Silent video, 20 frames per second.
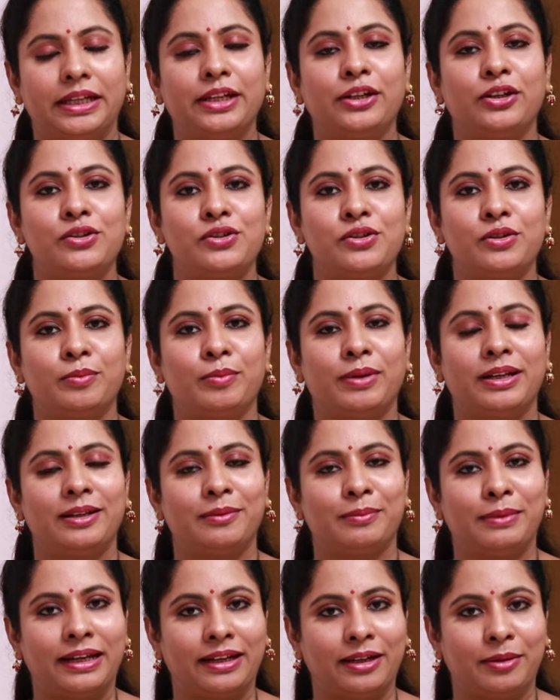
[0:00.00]
ఈరోజు
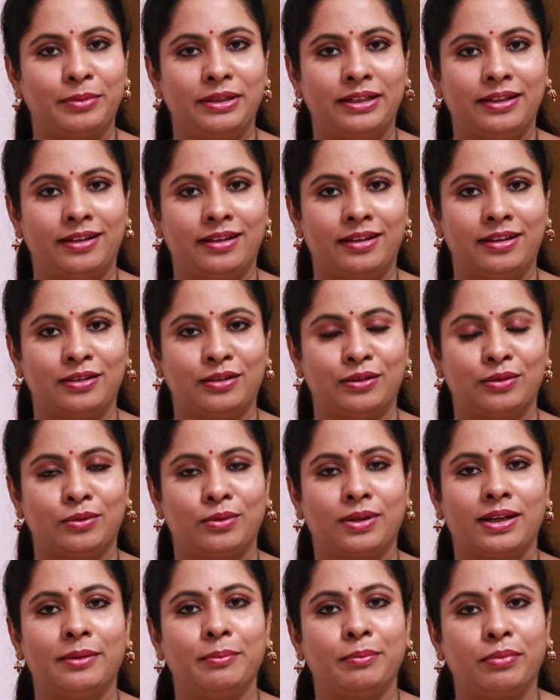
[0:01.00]
మన మైరా మీడియా హెల్త్లో
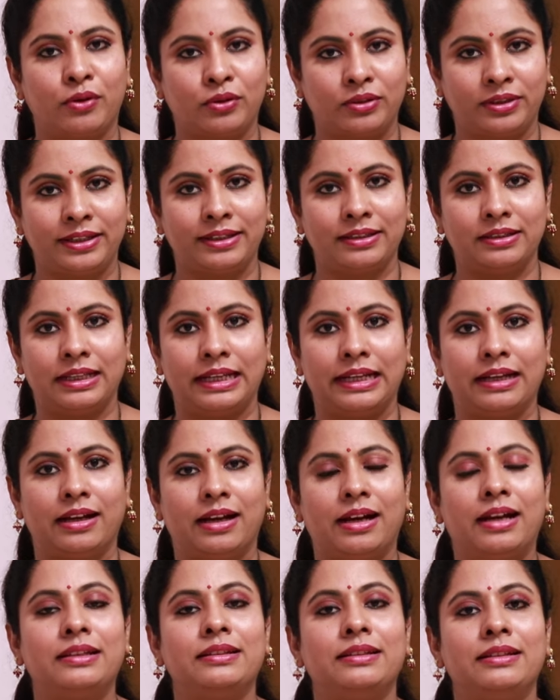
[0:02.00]
ఒక ఇంపార్టెంట్ థింగ్
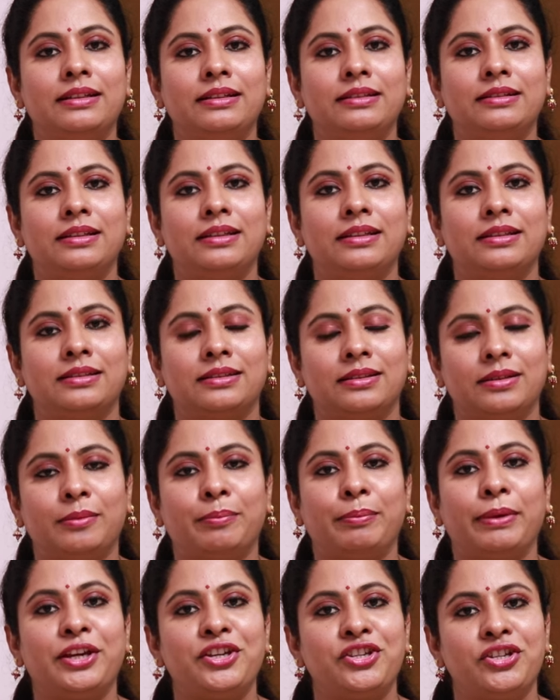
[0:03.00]
ఆర్థరైటిస్
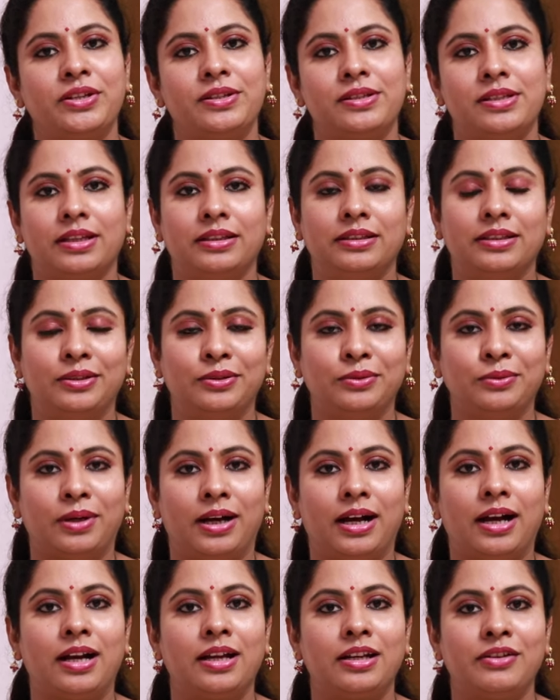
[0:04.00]
పేషెంట్స్ అందరూ
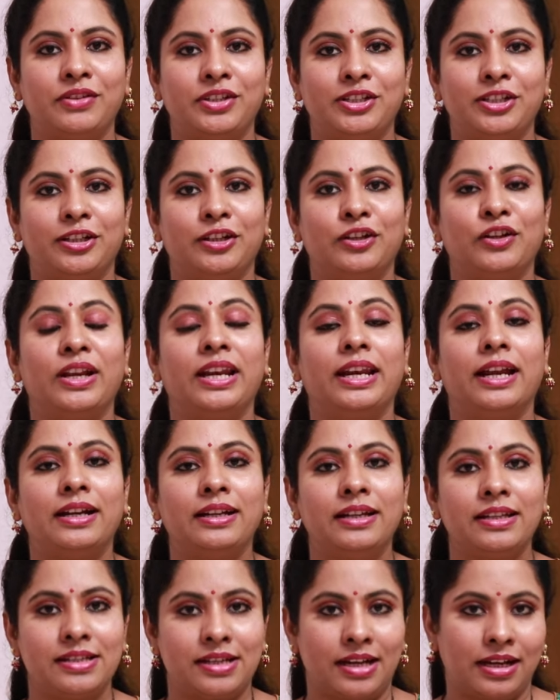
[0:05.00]
ఆహార విషయంలో
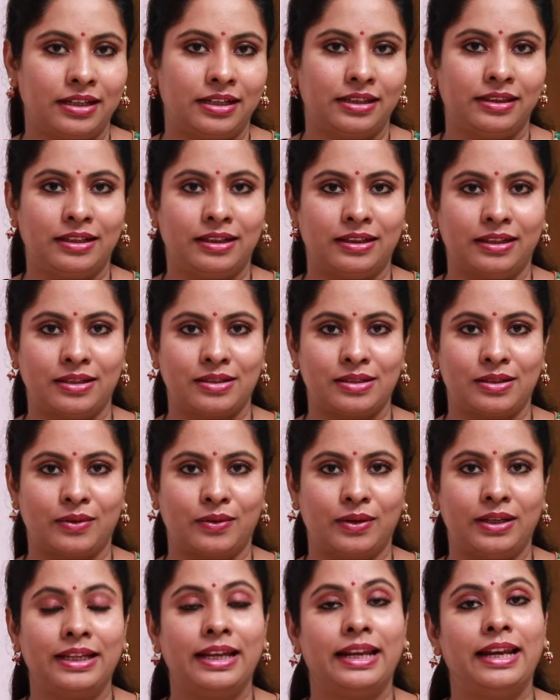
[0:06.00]
ఎలాంటి జాగ్రత్తలు
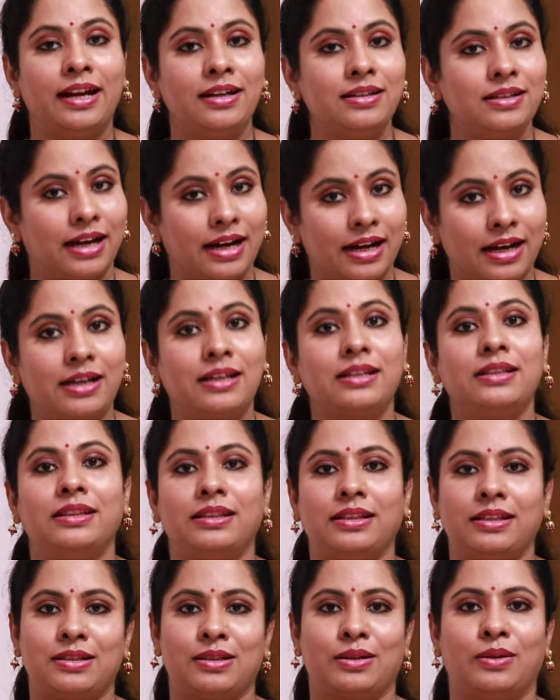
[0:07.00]
తీసుకోవాలి ఎలాంటి ఆహారం
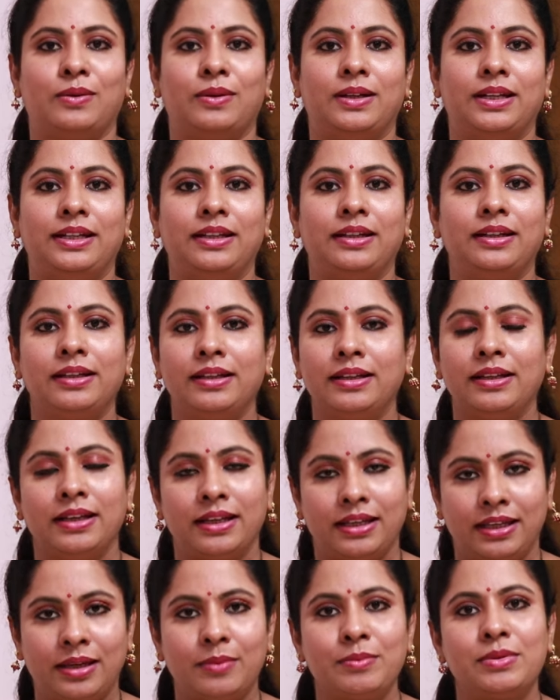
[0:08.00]
తీసుకోవాలి
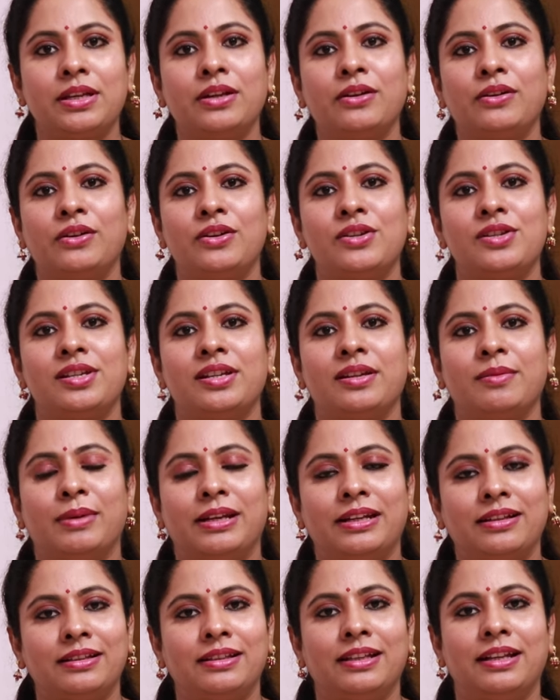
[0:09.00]
ఈ అంశం గురించి
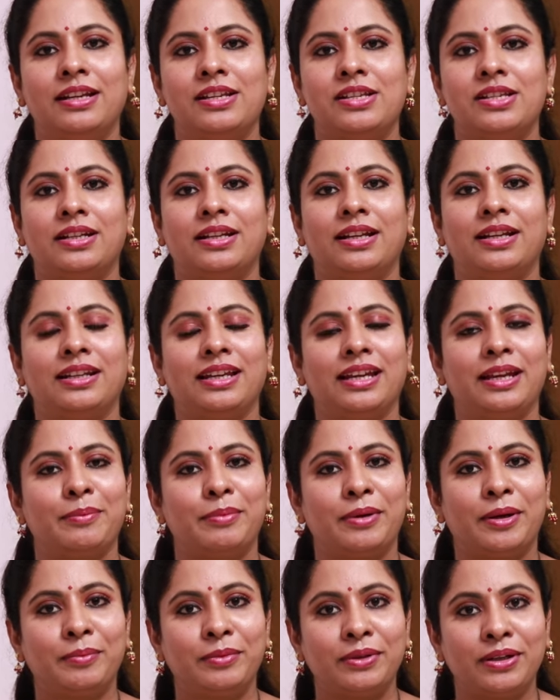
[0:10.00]
మనకు తెలియచేయడానికి
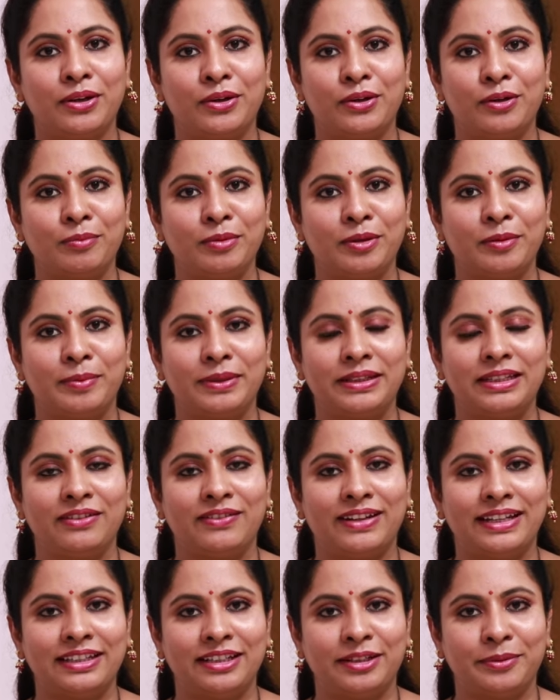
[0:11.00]
ప్రముఖ
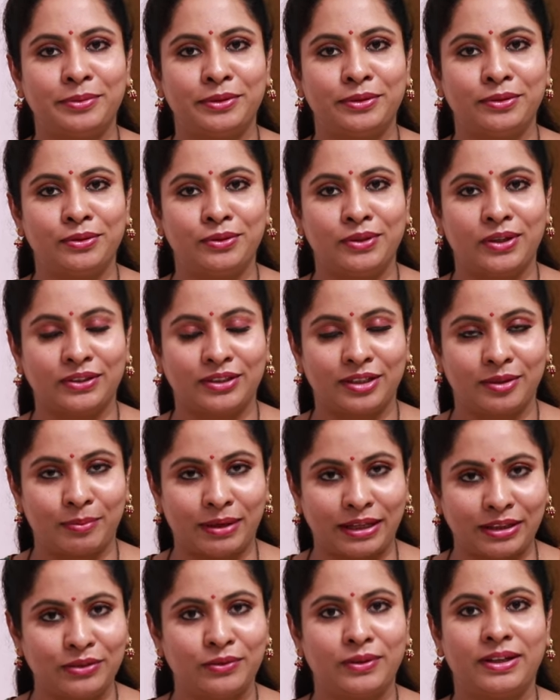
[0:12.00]
హోమియోపతి వైద్య నిపుణులు డాక్టర్
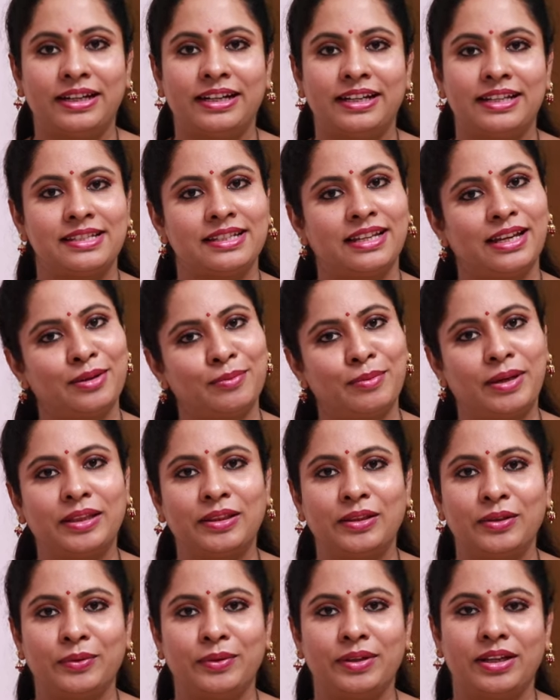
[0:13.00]
మధు వారణాసి గారు
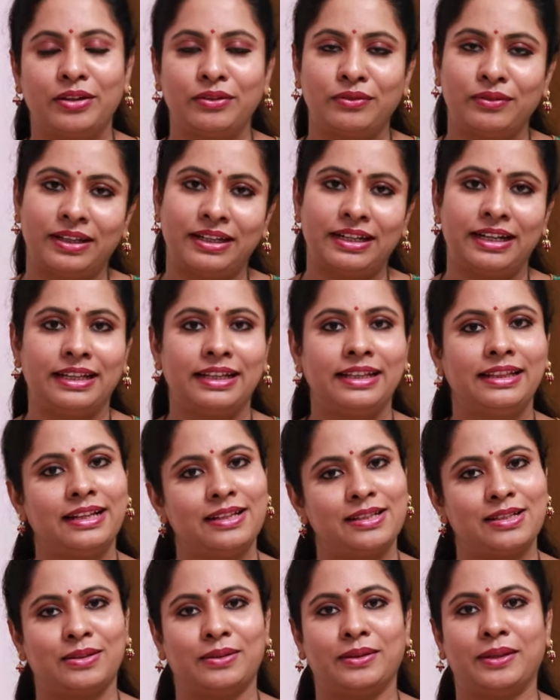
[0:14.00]
మనతో ఉన్నారు వారిని అడిగి
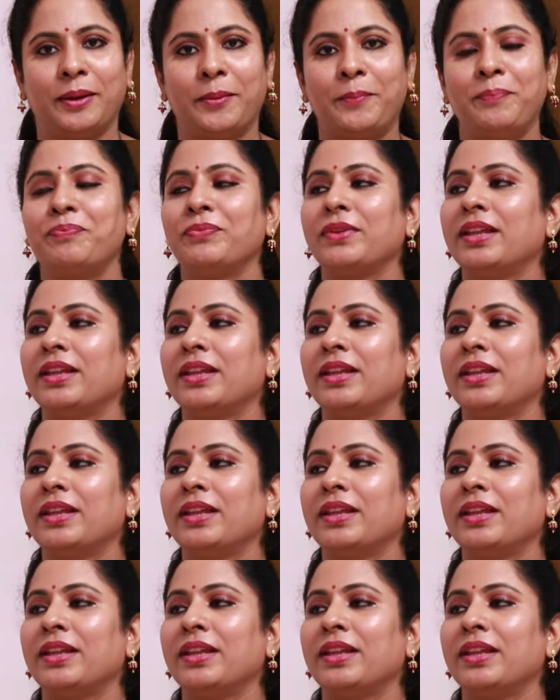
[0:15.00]
తెలుసుకుందాం